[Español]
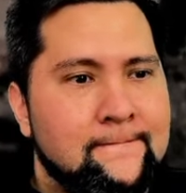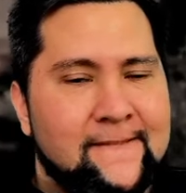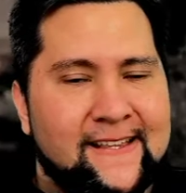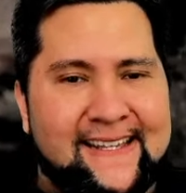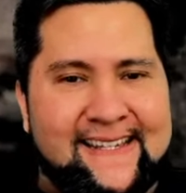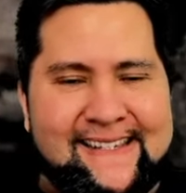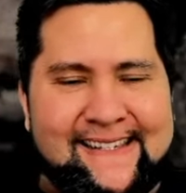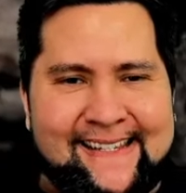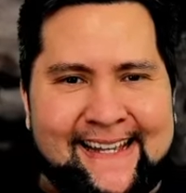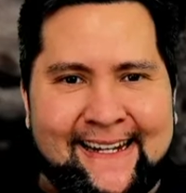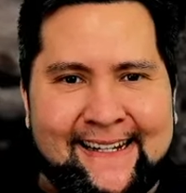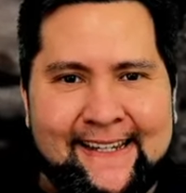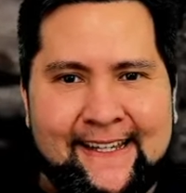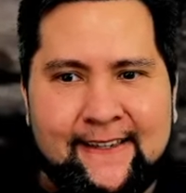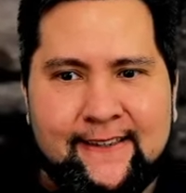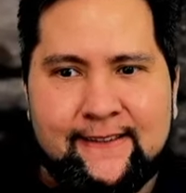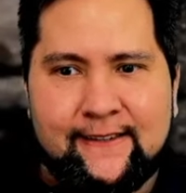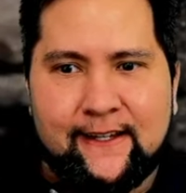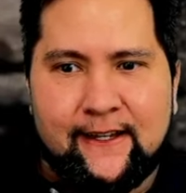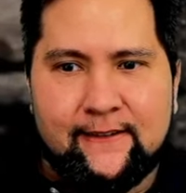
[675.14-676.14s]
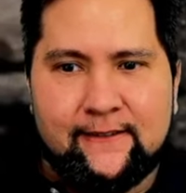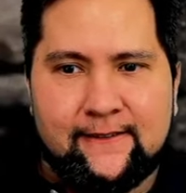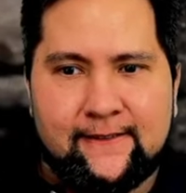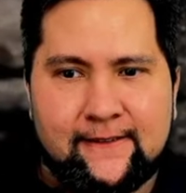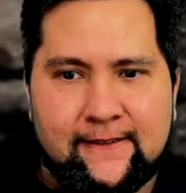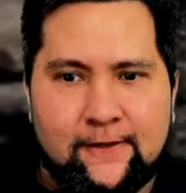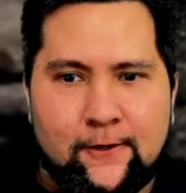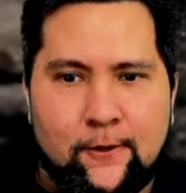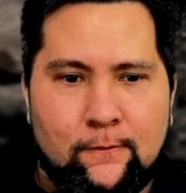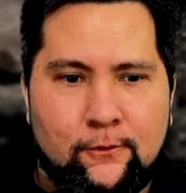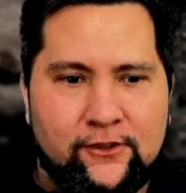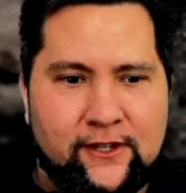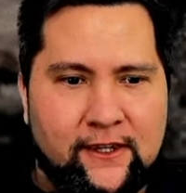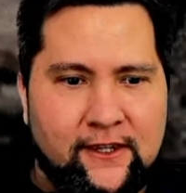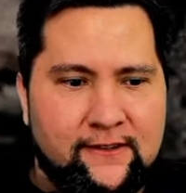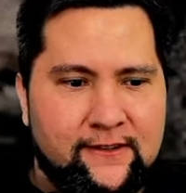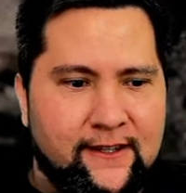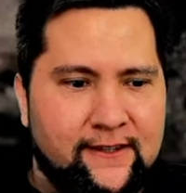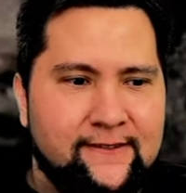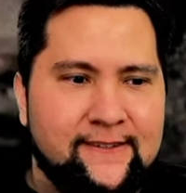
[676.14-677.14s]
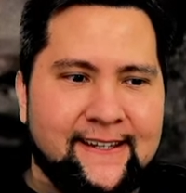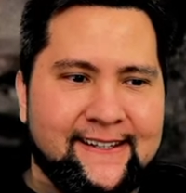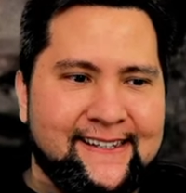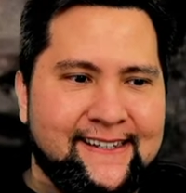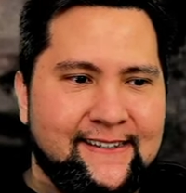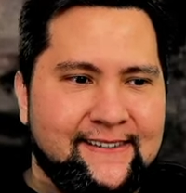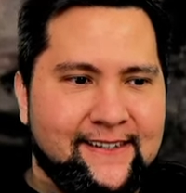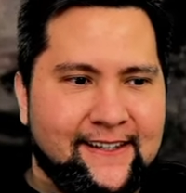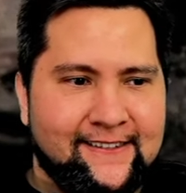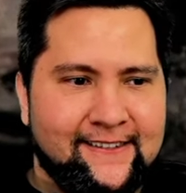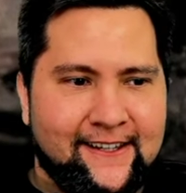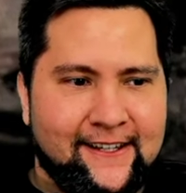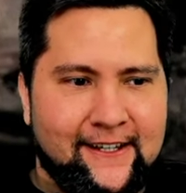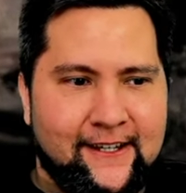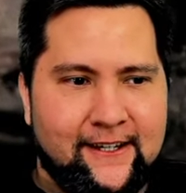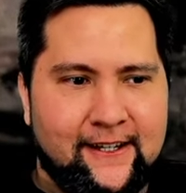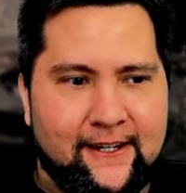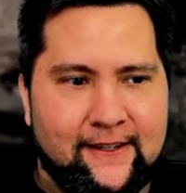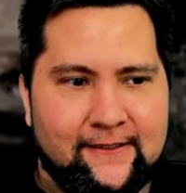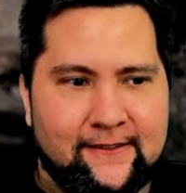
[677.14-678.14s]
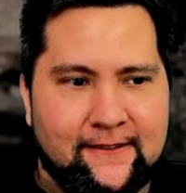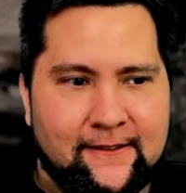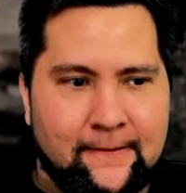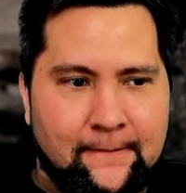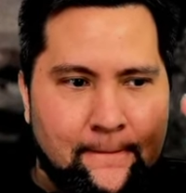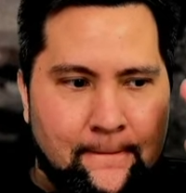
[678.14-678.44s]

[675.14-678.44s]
Cenizas. ¿Cómo se dice cenizas en inglés?